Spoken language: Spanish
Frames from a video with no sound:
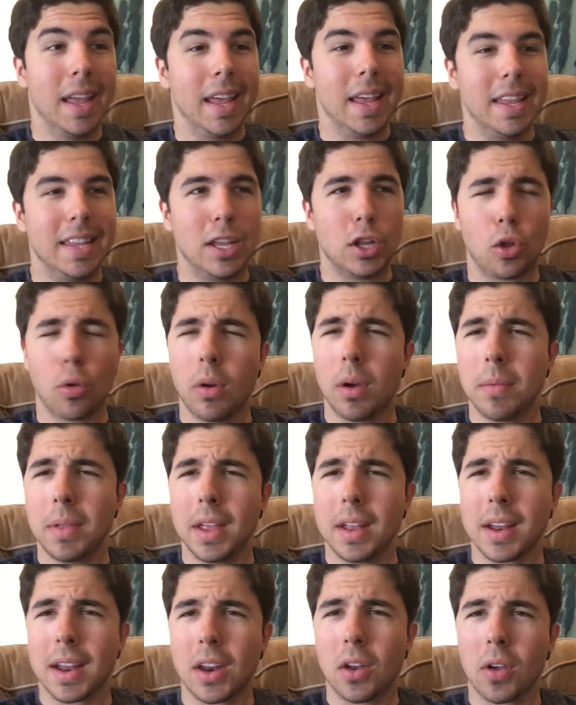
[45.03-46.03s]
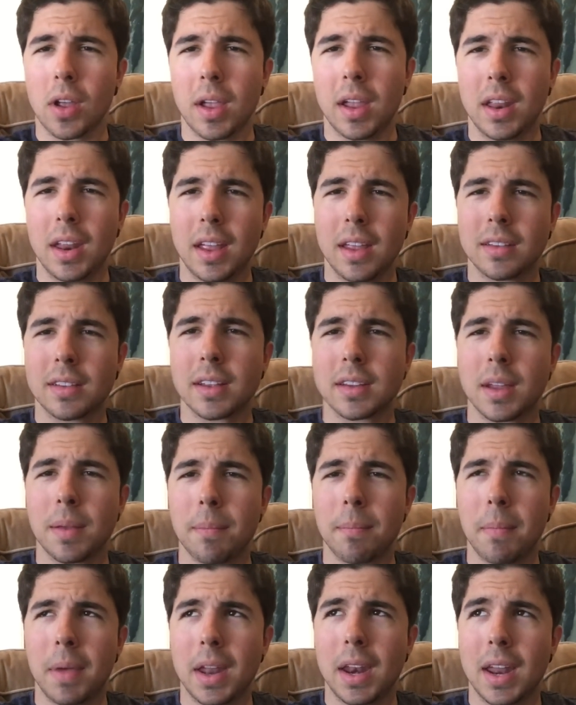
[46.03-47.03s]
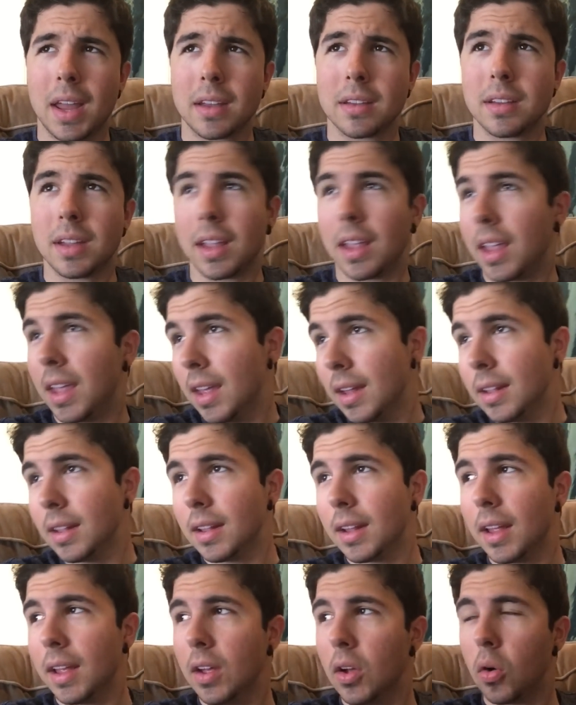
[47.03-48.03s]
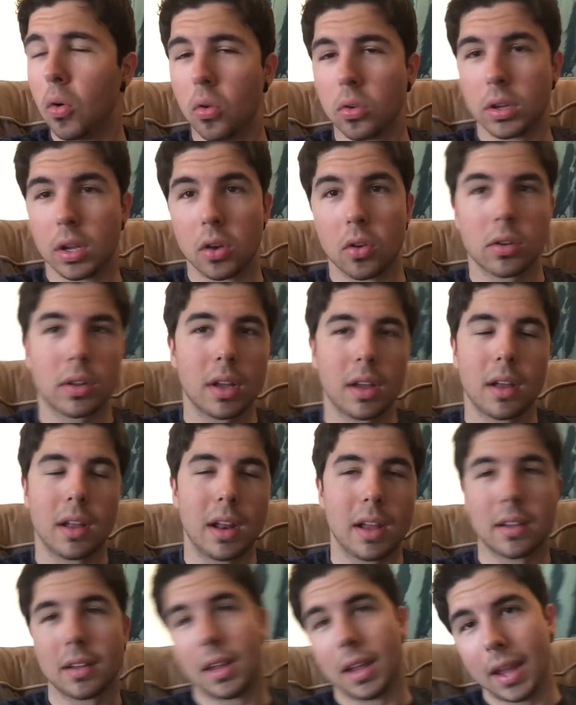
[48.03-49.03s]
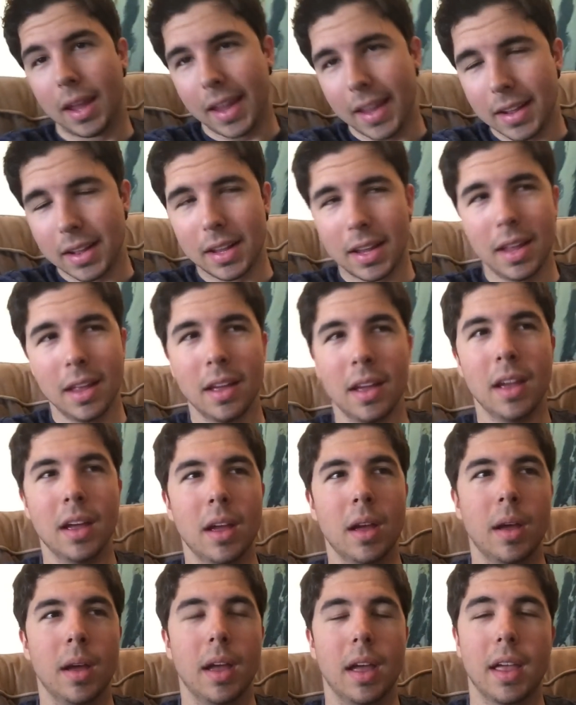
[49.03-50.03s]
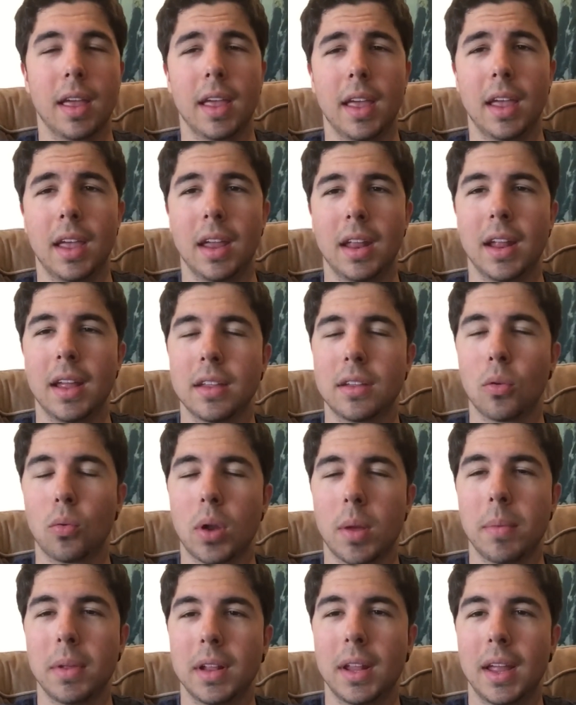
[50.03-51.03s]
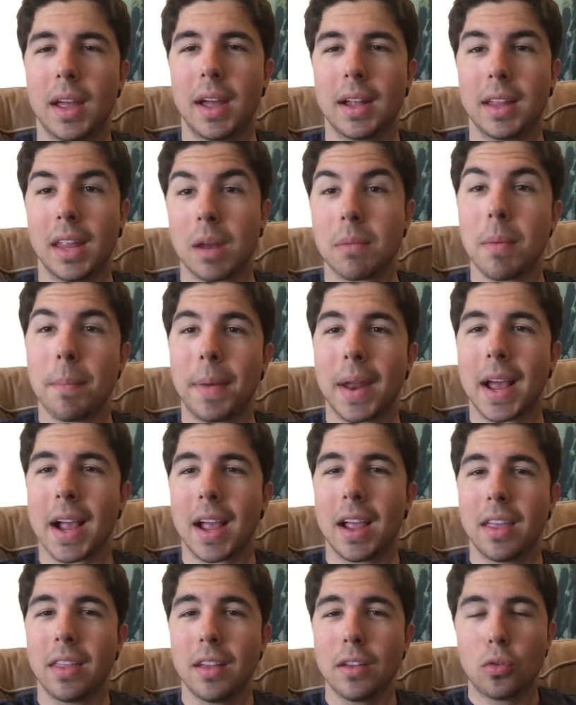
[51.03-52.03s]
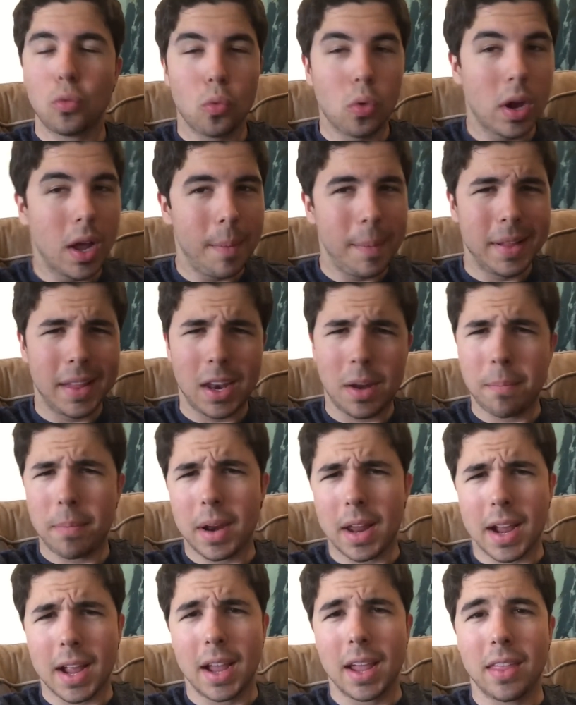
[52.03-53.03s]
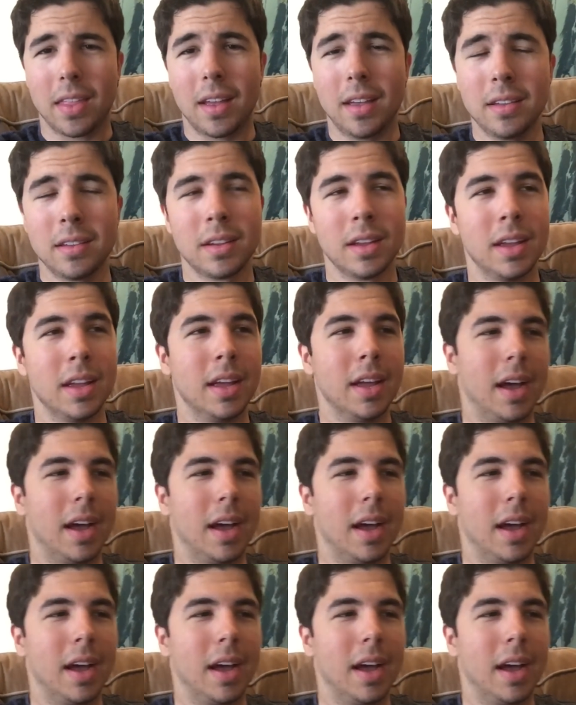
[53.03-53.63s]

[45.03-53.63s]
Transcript: Y si todo va bien, creo que iré esta semana siguiente, o si no está, la siguiente, iré seguramente a tirarme en paracaídas. Nunca me tiran paracaídas.